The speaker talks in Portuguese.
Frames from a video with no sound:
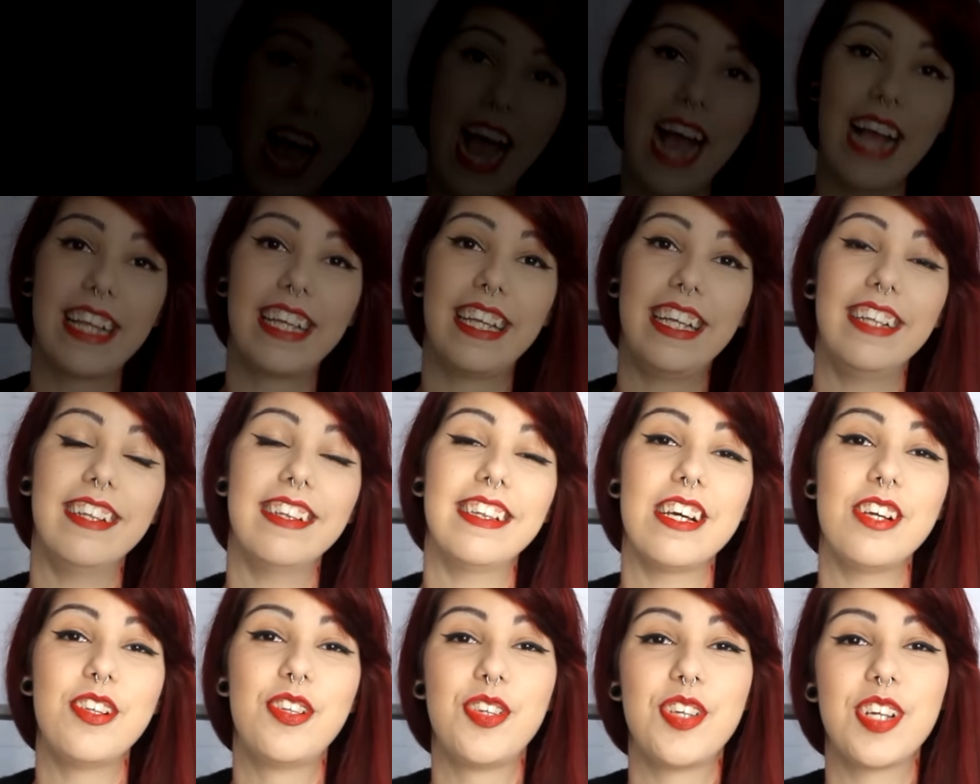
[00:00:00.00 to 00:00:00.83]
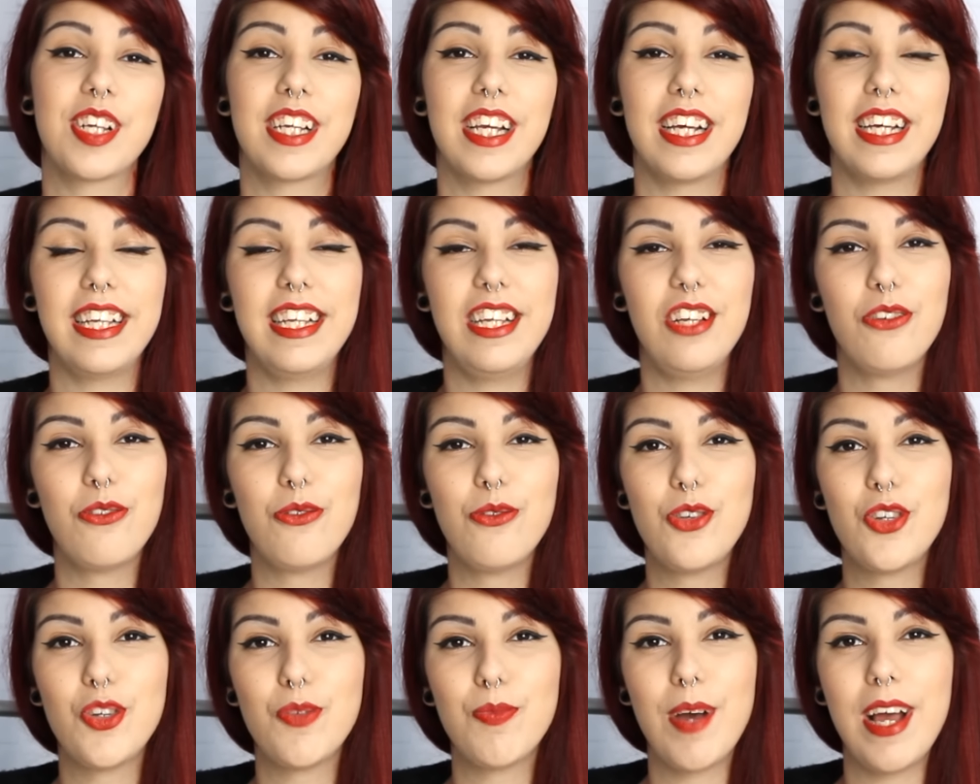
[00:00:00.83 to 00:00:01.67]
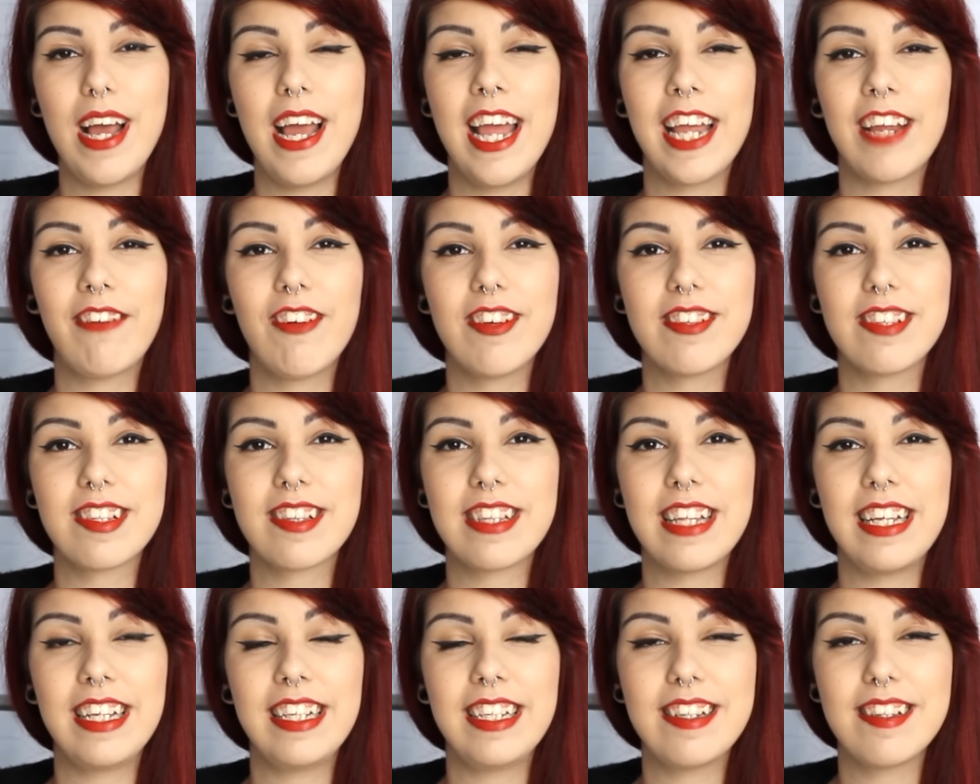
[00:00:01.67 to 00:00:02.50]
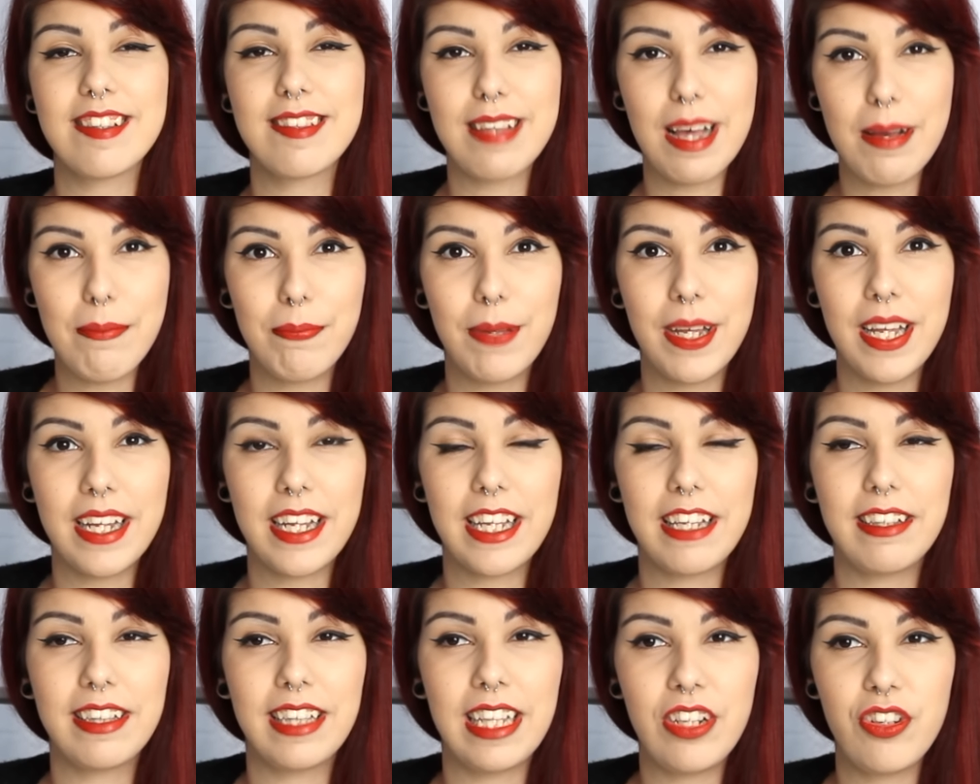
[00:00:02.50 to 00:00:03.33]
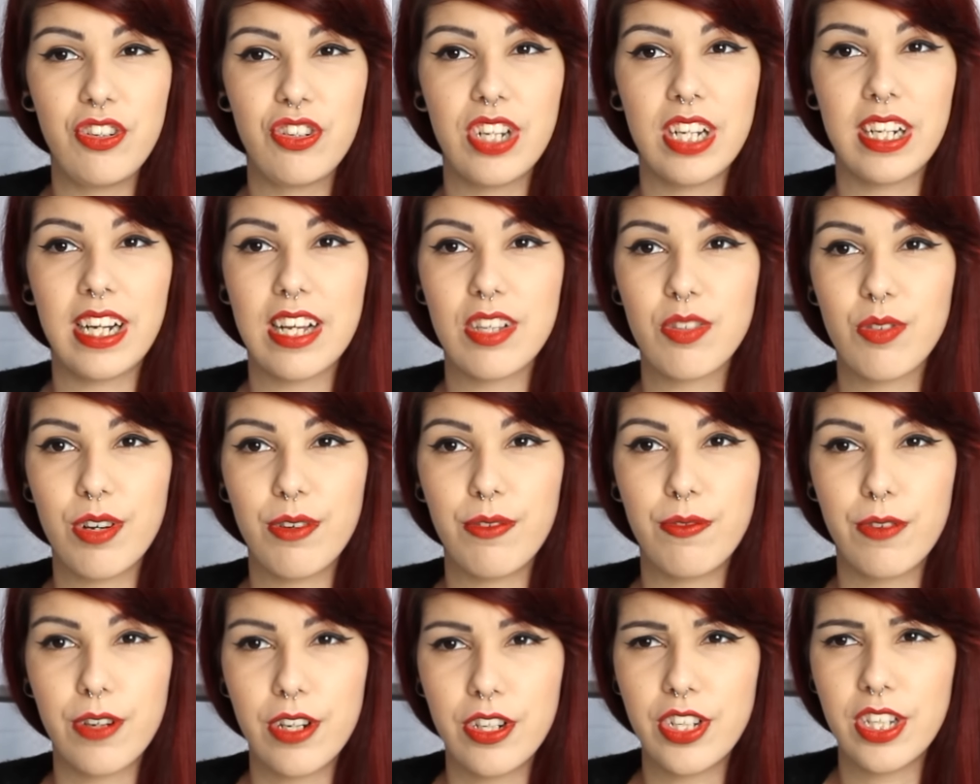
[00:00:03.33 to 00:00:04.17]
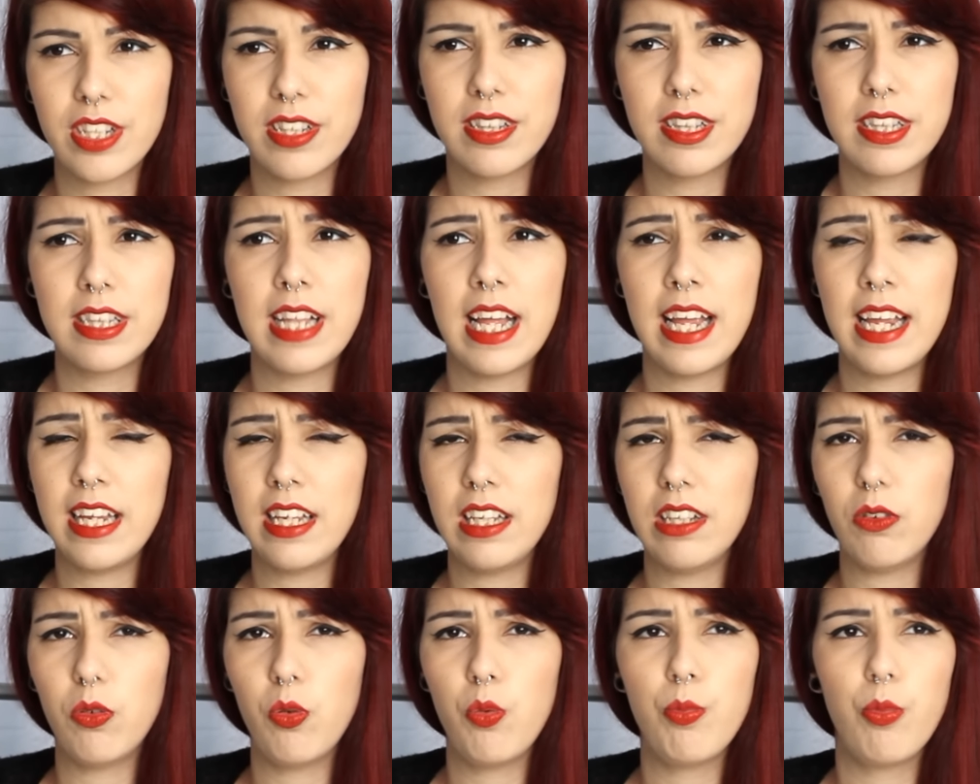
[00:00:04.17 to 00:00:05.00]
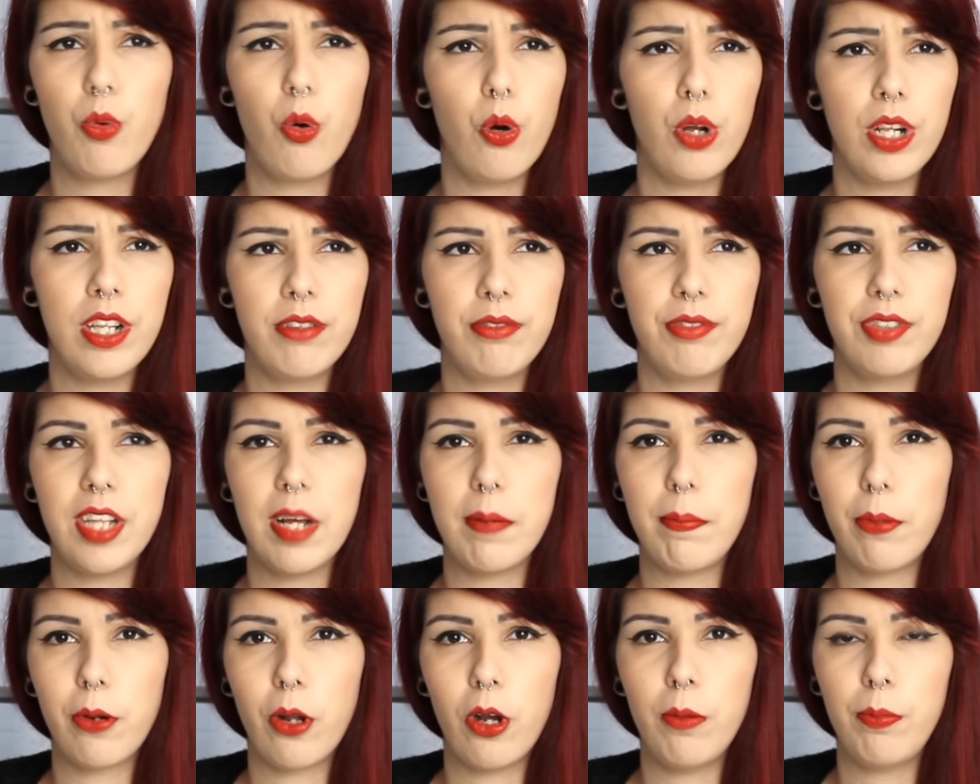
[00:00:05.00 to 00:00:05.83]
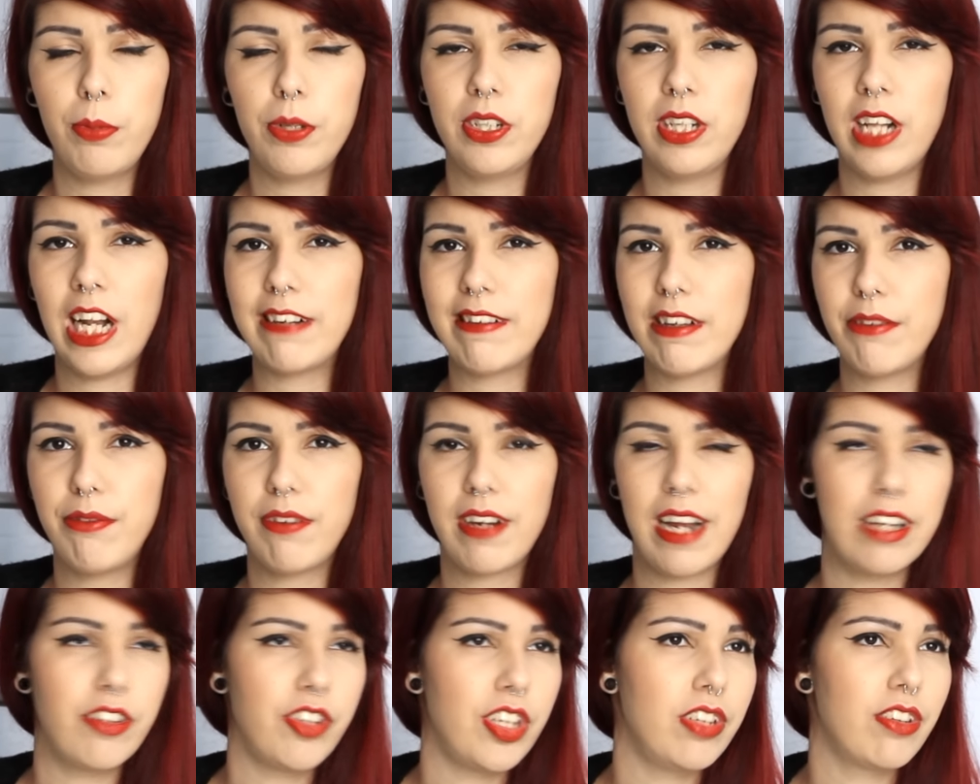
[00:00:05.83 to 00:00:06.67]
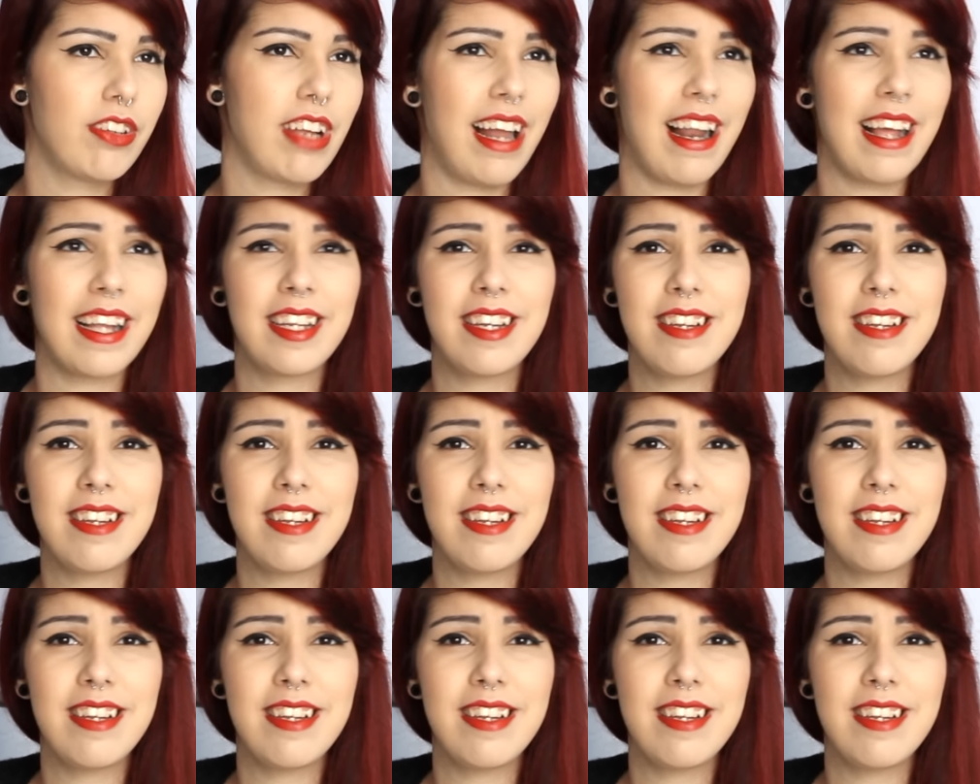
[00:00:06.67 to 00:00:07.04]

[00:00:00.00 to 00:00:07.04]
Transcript: A quinta dica e última é que você tem que saber que tem dia que a sua franja tem humor e vida própria e ela vai ficar do jeito que ela